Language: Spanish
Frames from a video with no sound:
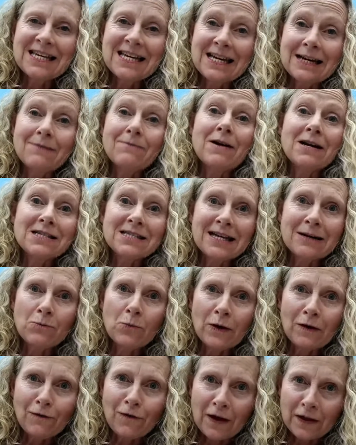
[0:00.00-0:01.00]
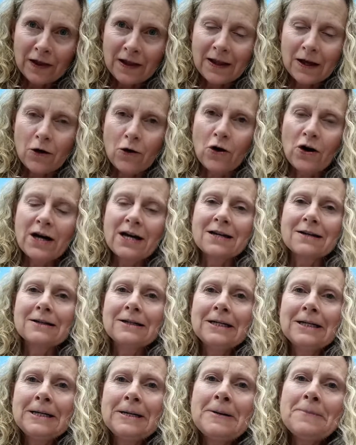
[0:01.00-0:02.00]
que va a ser muy fácil de coger.
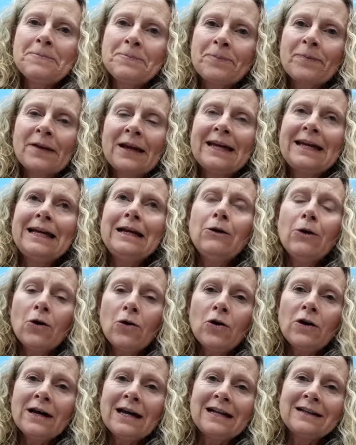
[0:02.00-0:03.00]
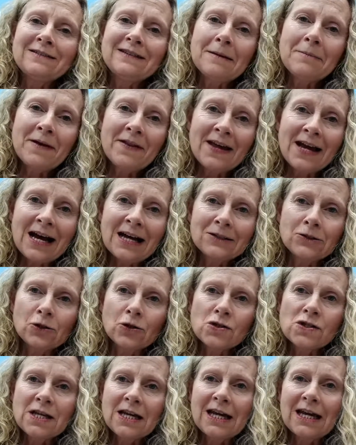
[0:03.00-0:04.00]
Y luego el tema de
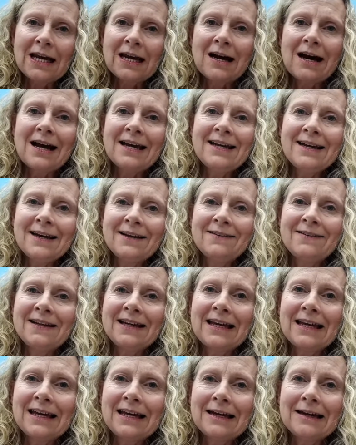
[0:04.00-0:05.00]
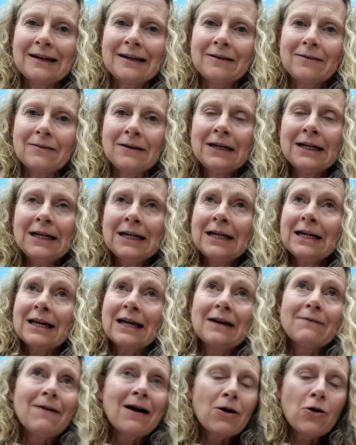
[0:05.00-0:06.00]
gatos. Eh, hay gente que,
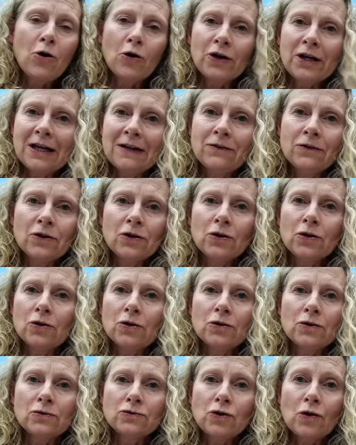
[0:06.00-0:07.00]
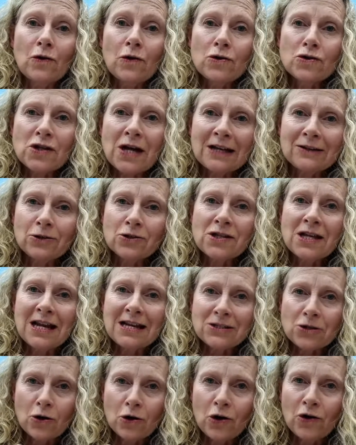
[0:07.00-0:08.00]
va cogiendo todos los gatos de
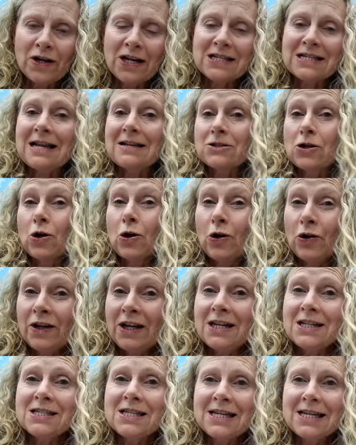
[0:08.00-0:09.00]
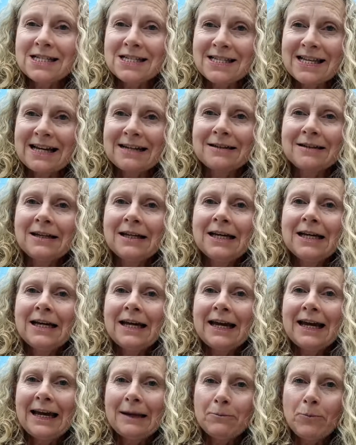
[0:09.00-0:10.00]
las colonias. Las colonias están
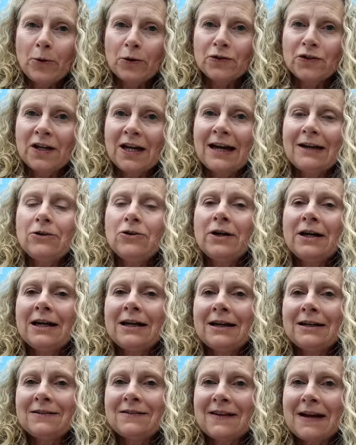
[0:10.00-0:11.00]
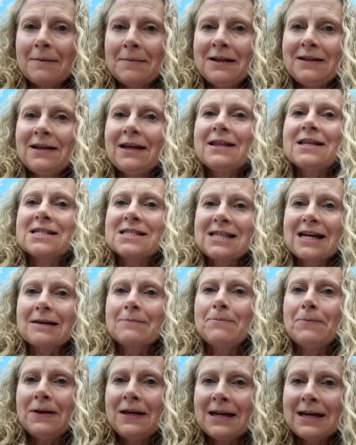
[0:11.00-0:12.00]
en portellano en trámite de
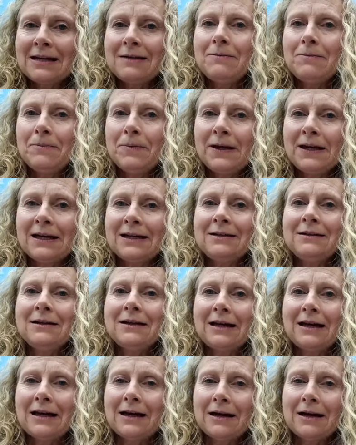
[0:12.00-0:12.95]
estar bien, bien